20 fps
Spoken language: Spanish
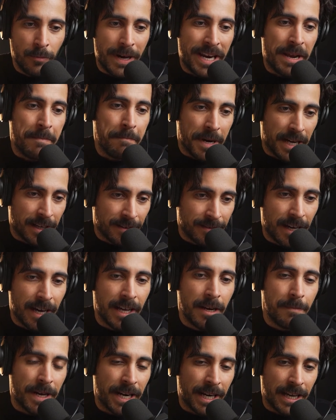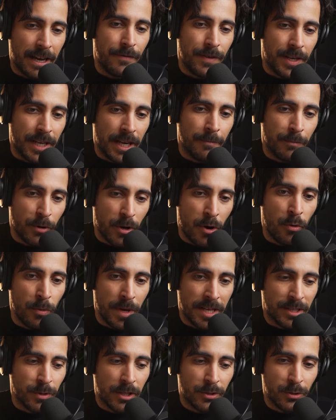Para impactar y para que al final pues
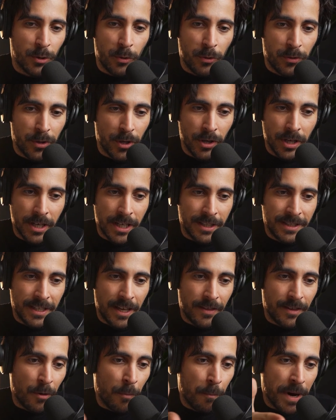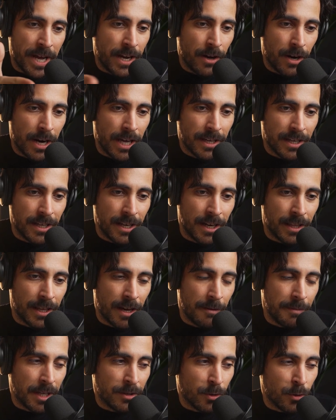hubiese una solución, que si hacía un paneo a la izquierda
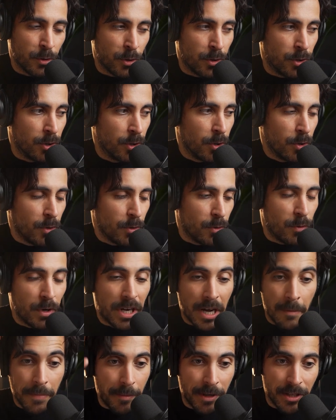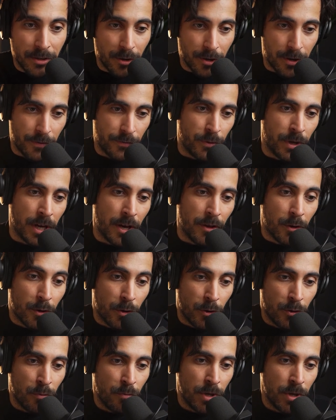había todo un campamento de refugiados
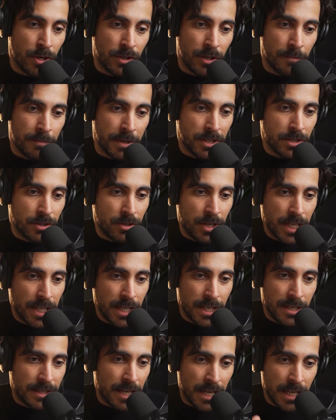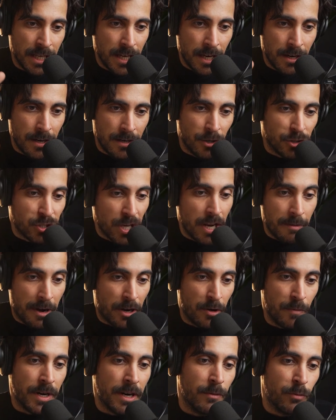con un millón de personas y esa niña no se le iba a
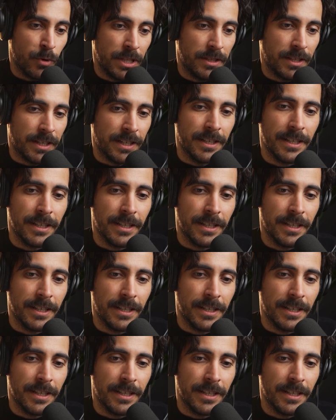comer el buitre